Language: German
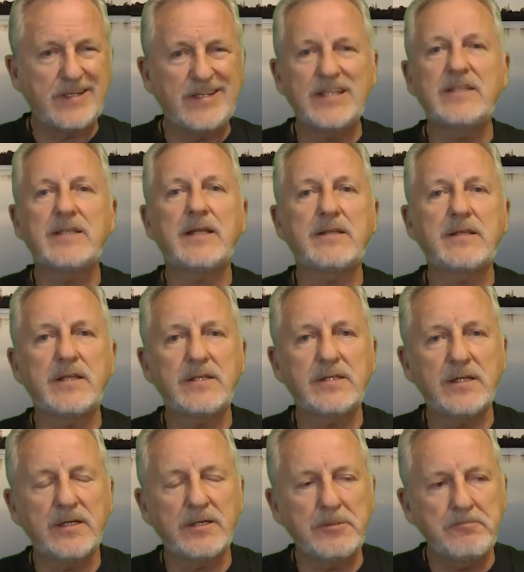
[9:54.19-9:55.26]

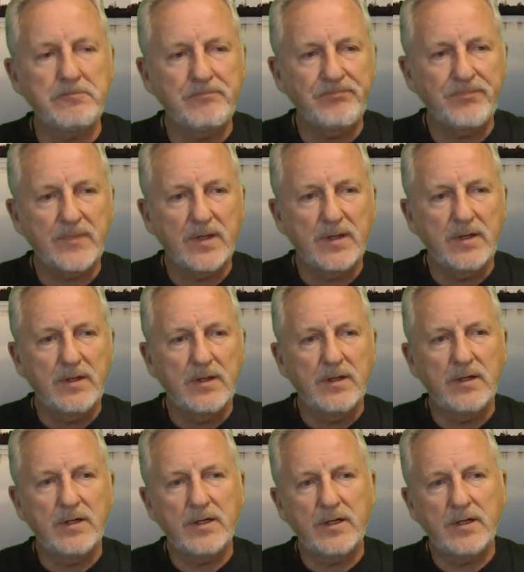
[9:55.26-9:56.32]
gesetzliche
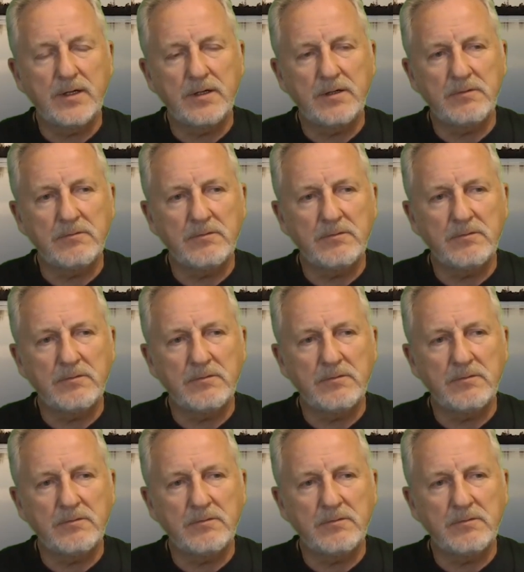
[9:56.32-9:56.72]
äh,